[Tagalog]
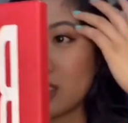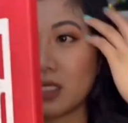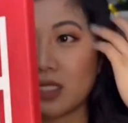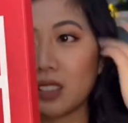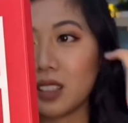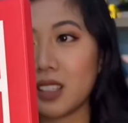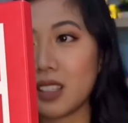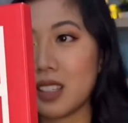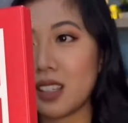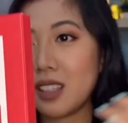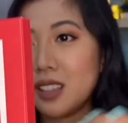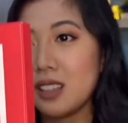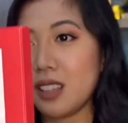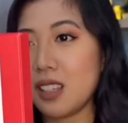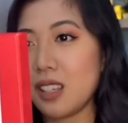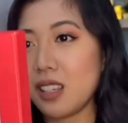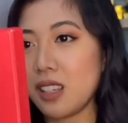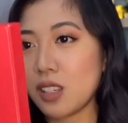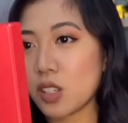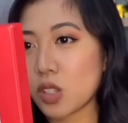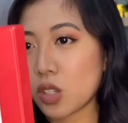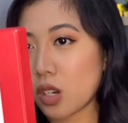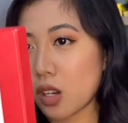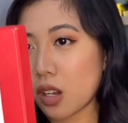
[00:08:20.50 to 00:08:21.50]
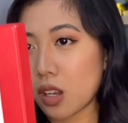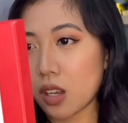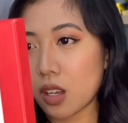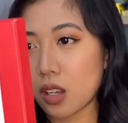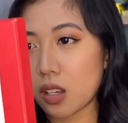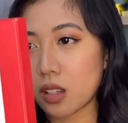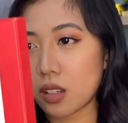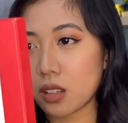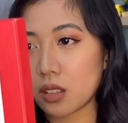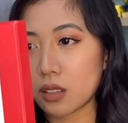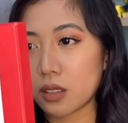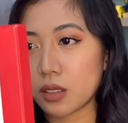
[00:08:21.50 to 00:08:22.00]
Hindi siya
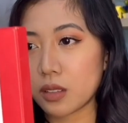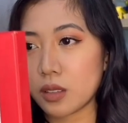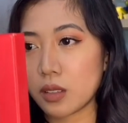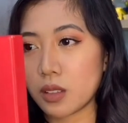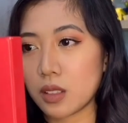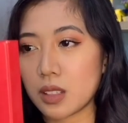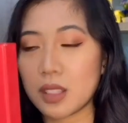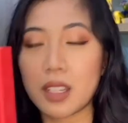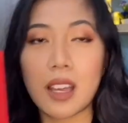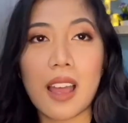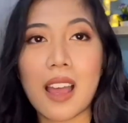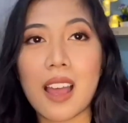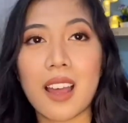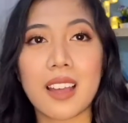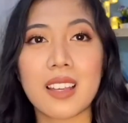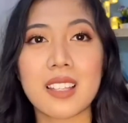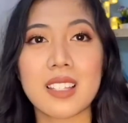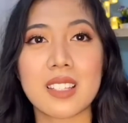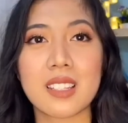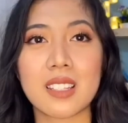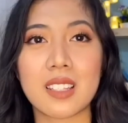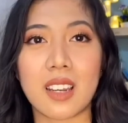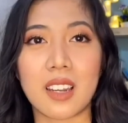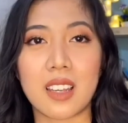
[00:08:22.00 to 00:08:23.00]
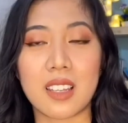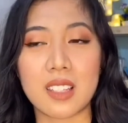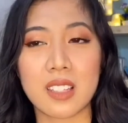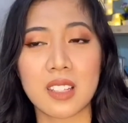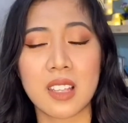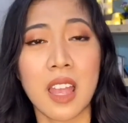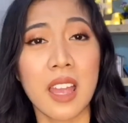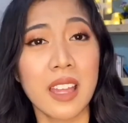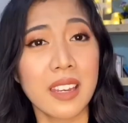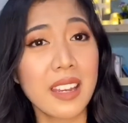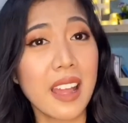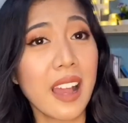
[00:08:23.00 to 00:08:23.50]
nakaka-stress.
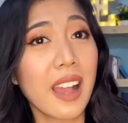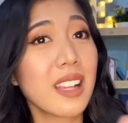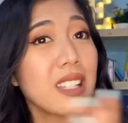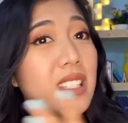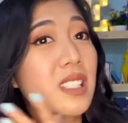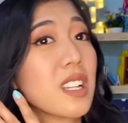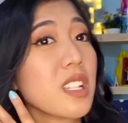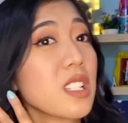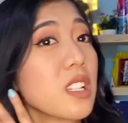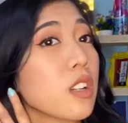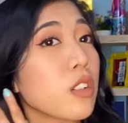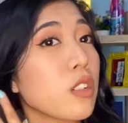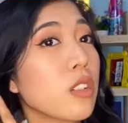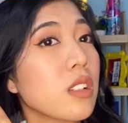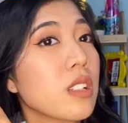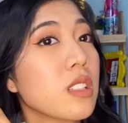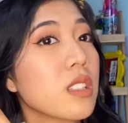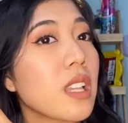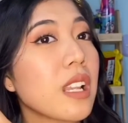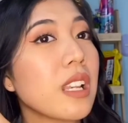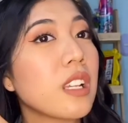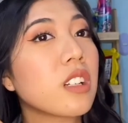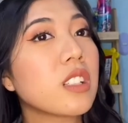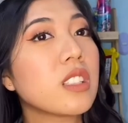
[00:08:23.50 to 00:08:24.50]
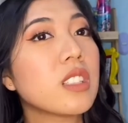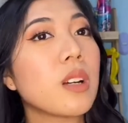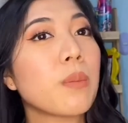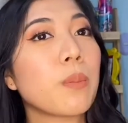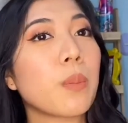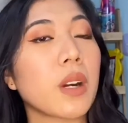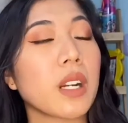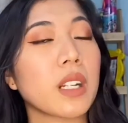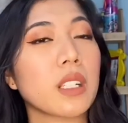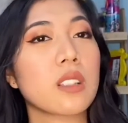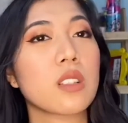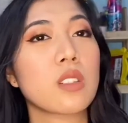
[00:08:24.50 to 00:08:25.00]
Nakaka-stress lang sa likod na
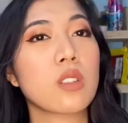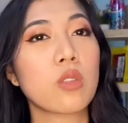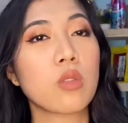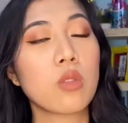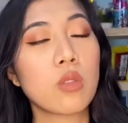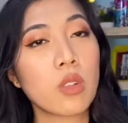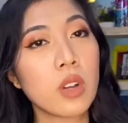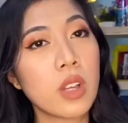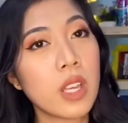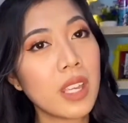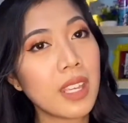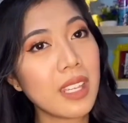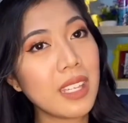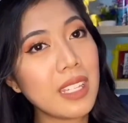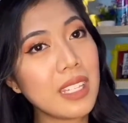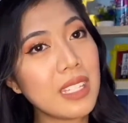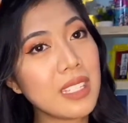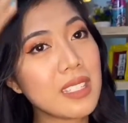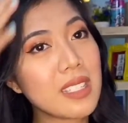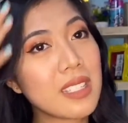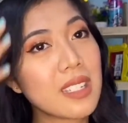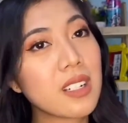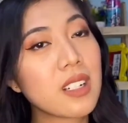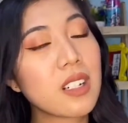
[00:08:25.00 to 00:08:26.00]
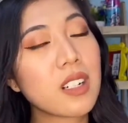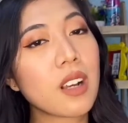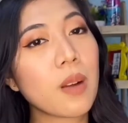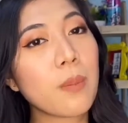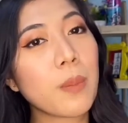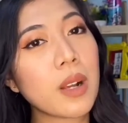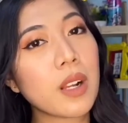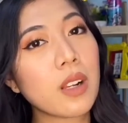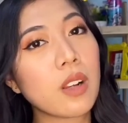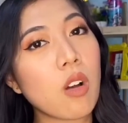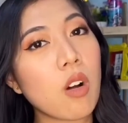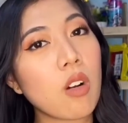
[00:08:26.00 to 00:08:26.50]
part. So, easier
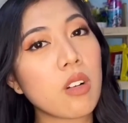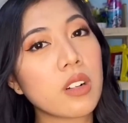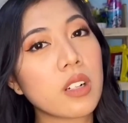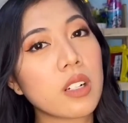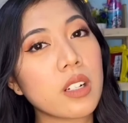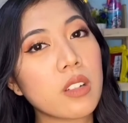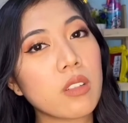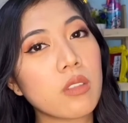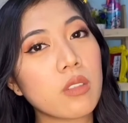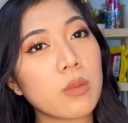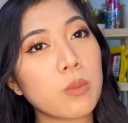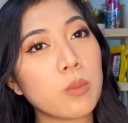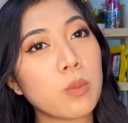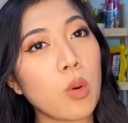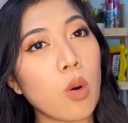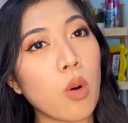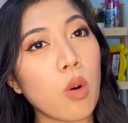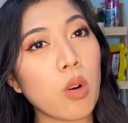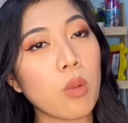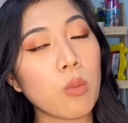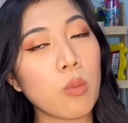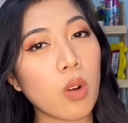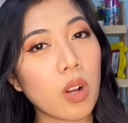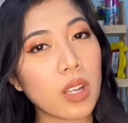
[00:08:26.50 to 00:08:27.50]
kapag longer yung buhok mo kasi